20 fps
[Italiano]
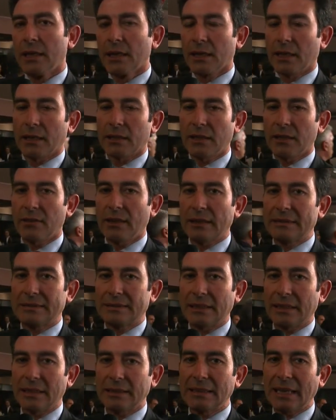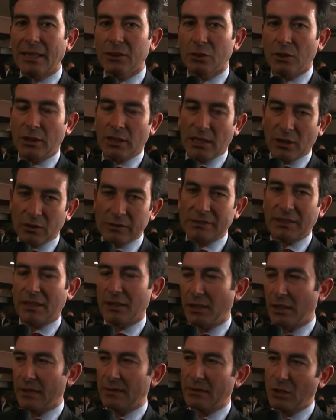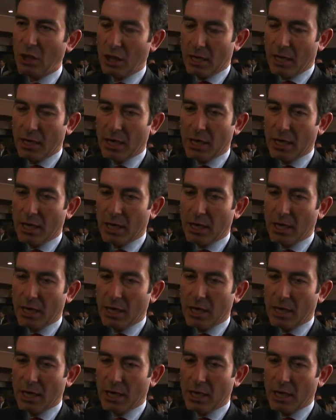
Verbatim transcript: che deve essere dato nella nostra direzione,